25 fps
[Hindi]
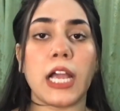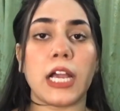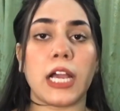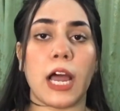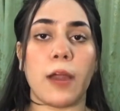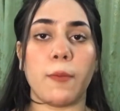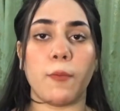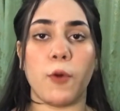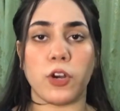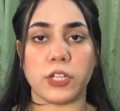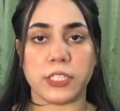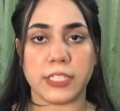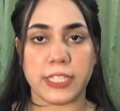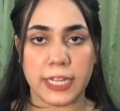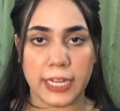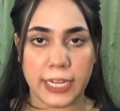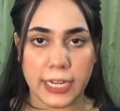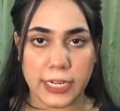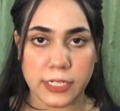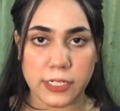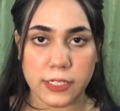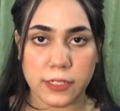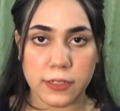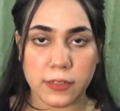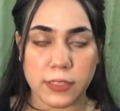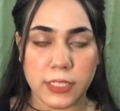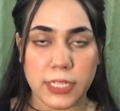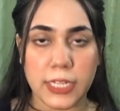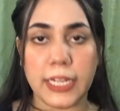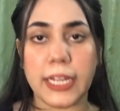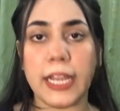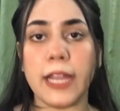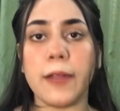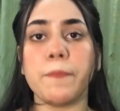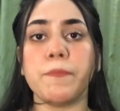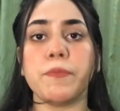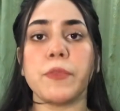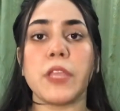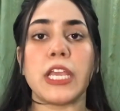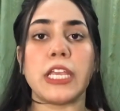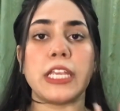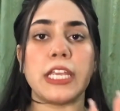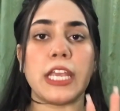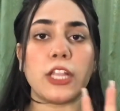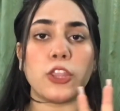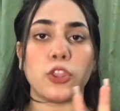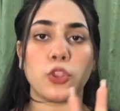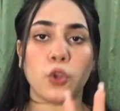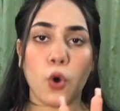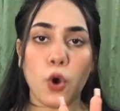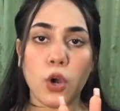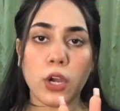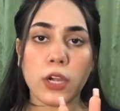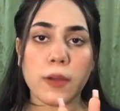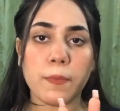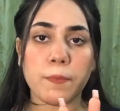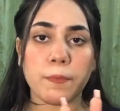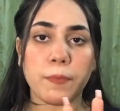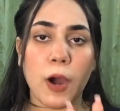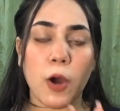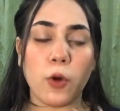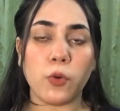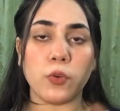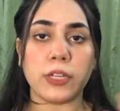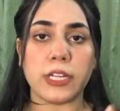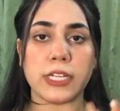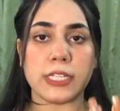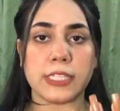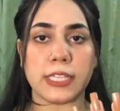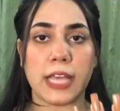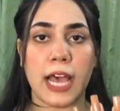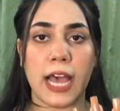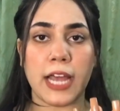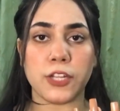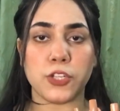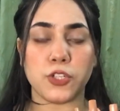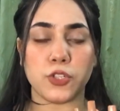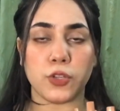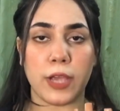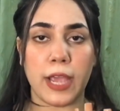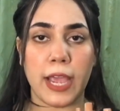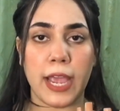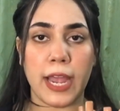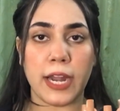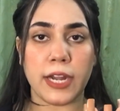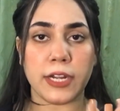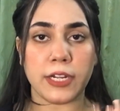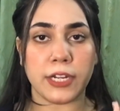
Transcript: कार्बोक्सीट ठीक है ये दो कंपाउंड के साथ जो है